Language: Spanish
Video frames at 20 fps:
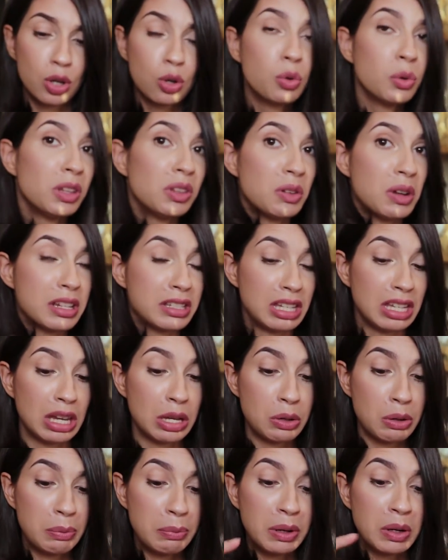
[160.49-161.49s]
en cubitos, así
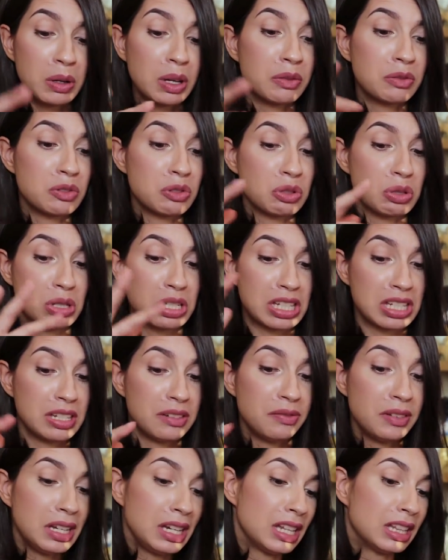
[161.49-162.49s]
que yo espero que funcione así
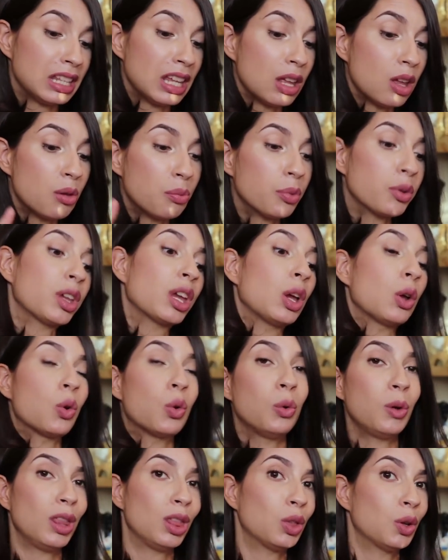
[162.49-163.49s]
fileteado, porque en
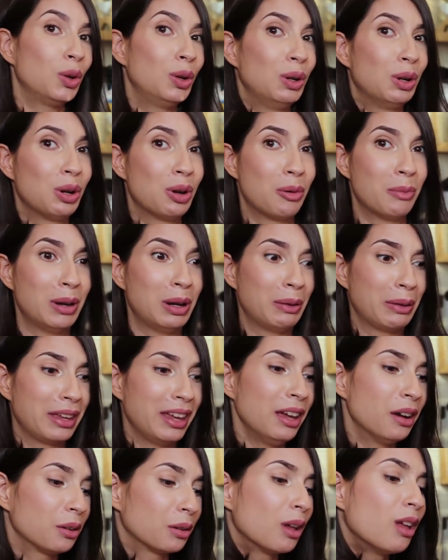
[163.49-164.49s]
cubitos no me lo
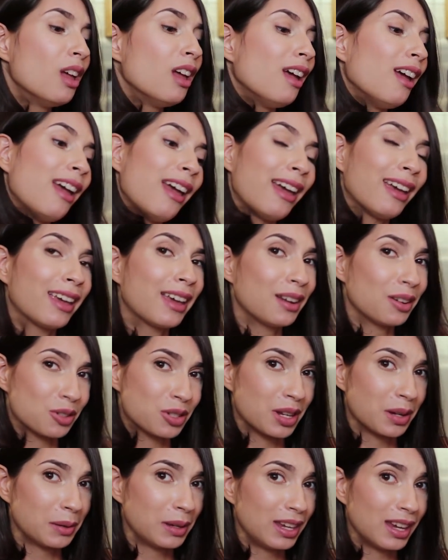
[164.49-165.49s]
dieron. Es que no
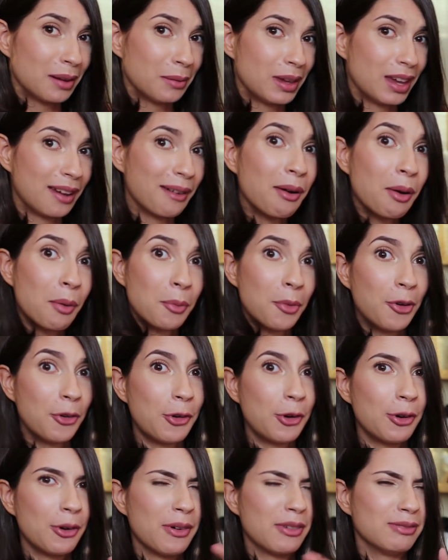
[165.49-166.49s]
sabía bien
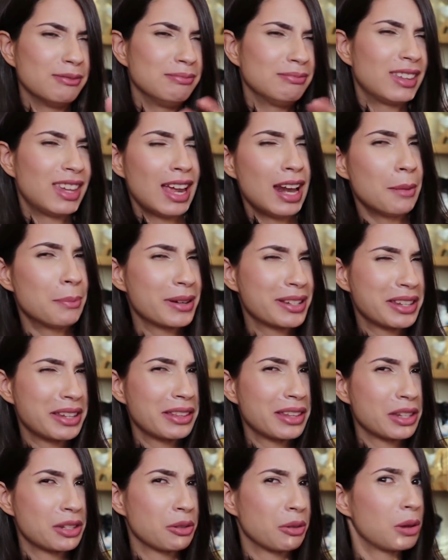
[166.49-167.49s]
cómo que la
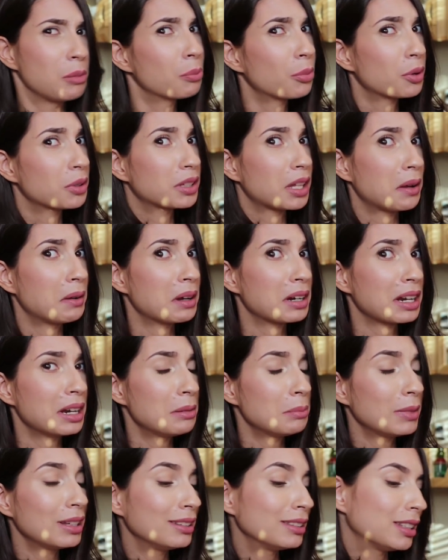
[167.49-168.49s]
presentación importaba
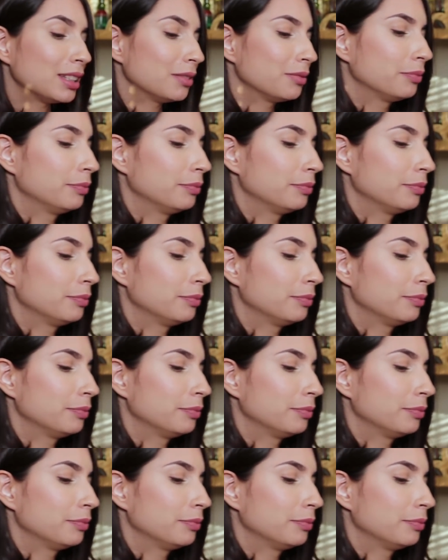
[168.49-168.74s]
realmente.